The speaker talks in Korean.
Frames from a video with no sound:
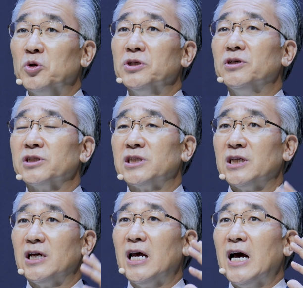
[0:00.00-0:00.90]
모든
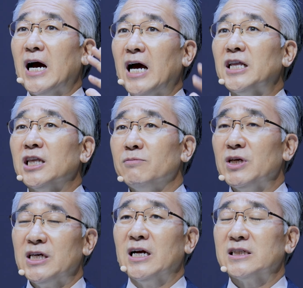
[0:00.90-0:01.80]
것이
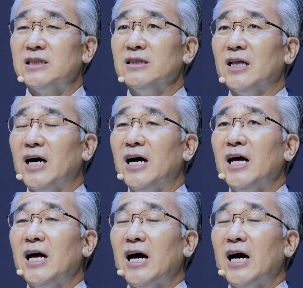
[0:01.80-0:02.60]
하나님이 일하신다.